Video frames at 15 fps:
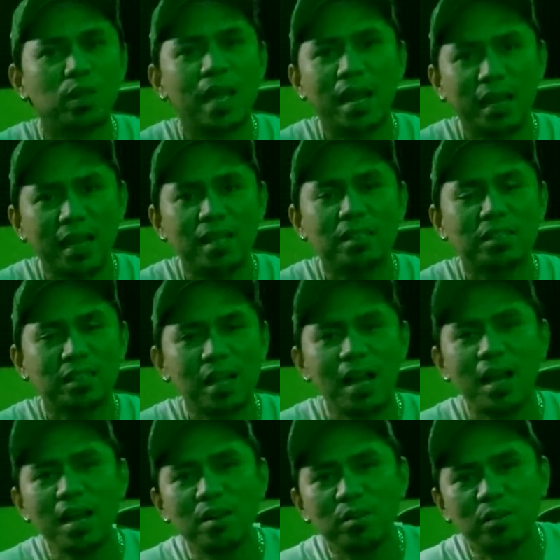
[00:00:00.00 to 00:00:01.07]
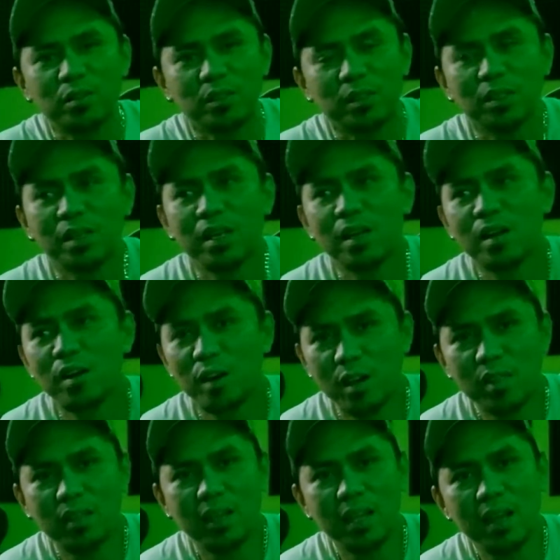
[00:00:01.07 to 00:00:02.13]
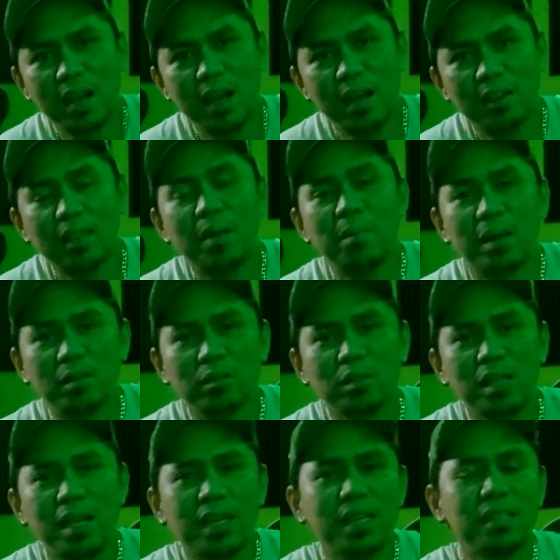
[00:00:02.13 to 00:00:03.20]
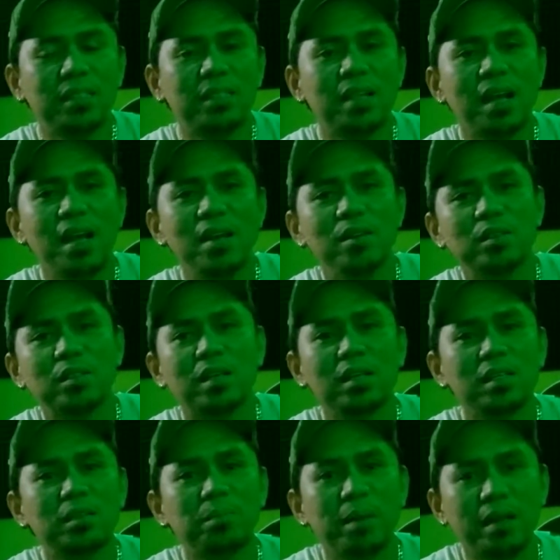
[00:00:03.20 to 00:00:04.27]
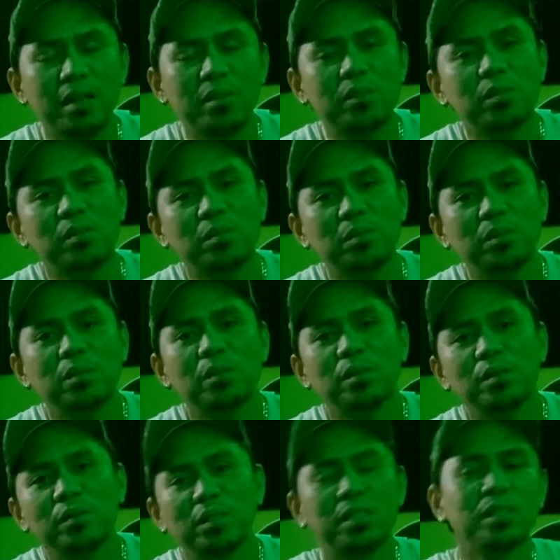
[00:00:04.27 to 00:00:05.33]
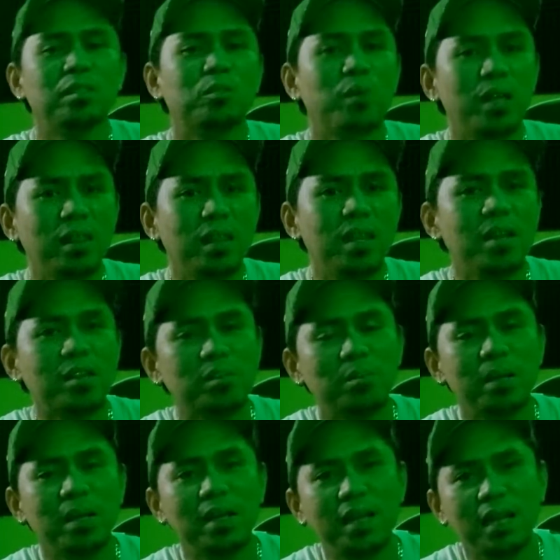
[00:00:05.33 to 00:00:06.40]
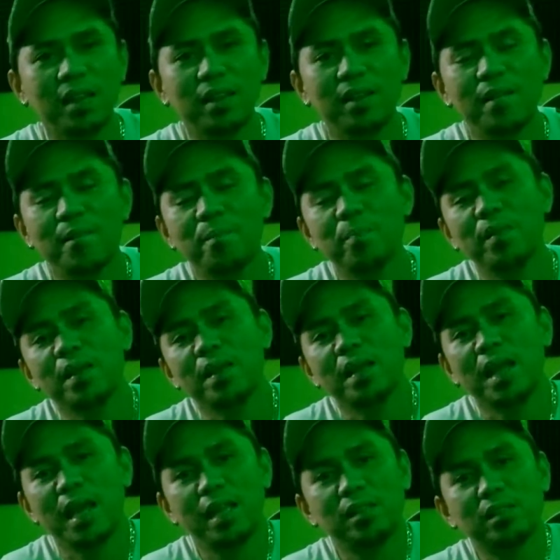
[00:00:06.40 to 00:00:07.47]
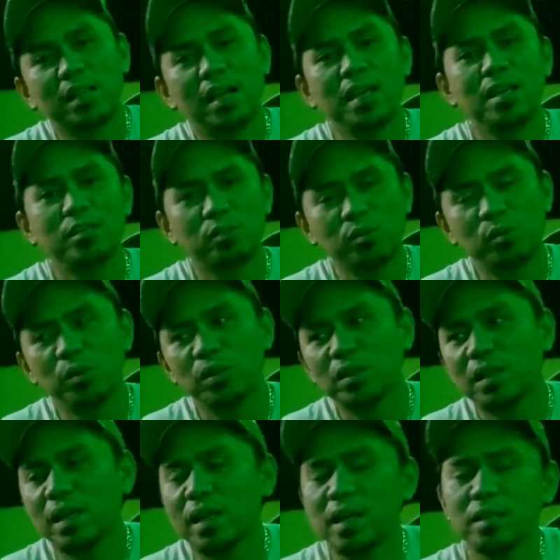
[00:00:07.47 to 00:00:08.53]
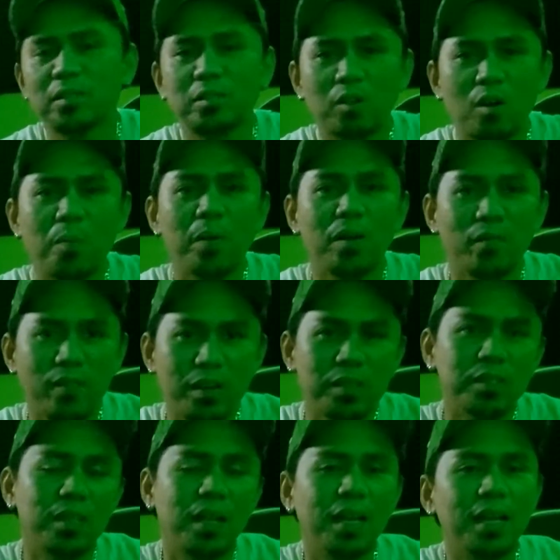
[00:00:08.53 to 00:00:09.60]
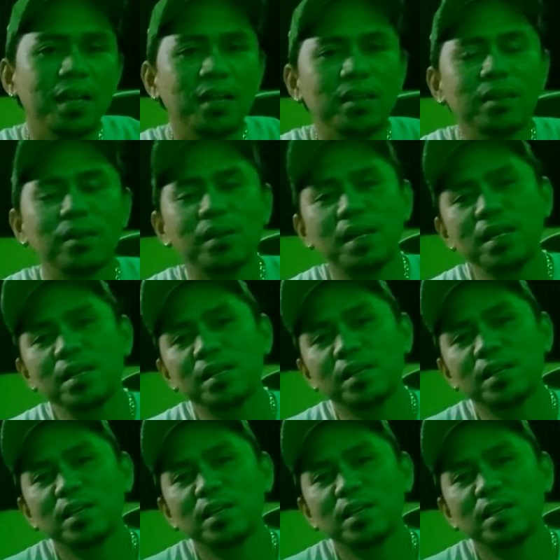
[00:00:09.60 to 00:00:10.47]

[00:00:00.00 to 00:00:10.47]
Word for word: decades na halos or three, uh, tama, two decades na halos ang experience ko sa motor, which is 20 years may get. And sa e-scoot is couple of years na rin. Okay?